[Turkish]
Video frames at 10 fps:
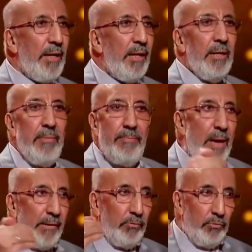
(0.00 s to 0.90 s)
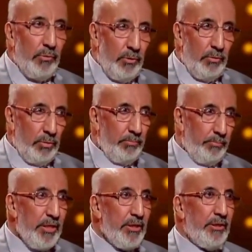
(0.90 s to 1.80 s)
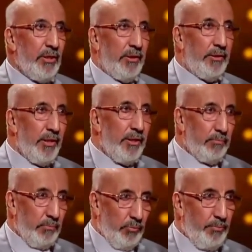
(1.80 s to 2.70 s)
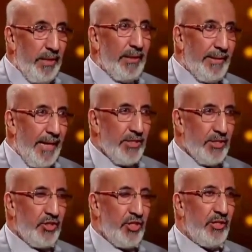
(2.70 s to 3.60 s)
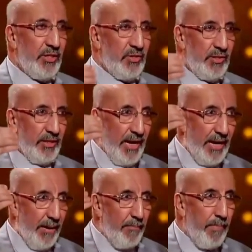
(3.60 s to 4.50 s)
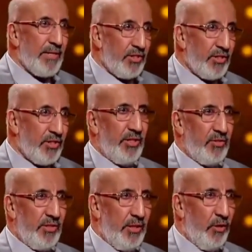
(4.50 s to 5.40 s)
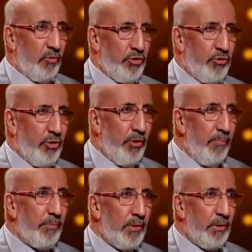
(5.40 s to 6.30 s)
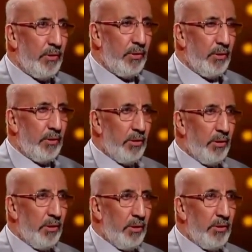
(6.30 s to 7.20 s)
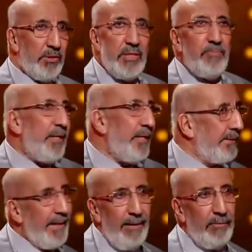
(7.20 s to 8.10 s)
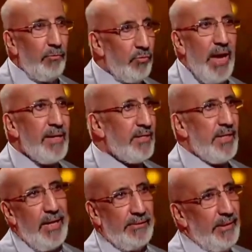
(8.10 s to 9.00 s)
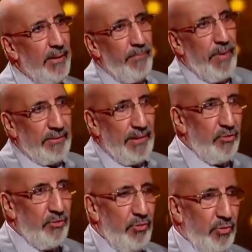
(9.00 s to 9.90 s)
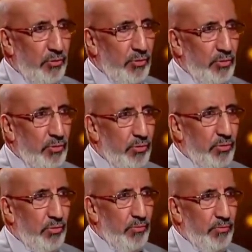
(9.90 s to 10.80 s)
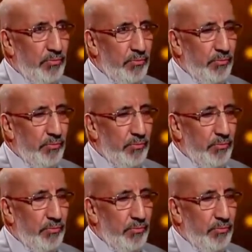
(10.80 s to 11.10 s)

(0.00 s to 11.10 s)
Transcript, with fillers: Yani ben e, bir yıldır bu Bill Gates çetesiyle, Elon Musk çetesiyle uğraşıyorum. Siz birlikte uzay seyahati yapmaktan söz ediyorsunuz.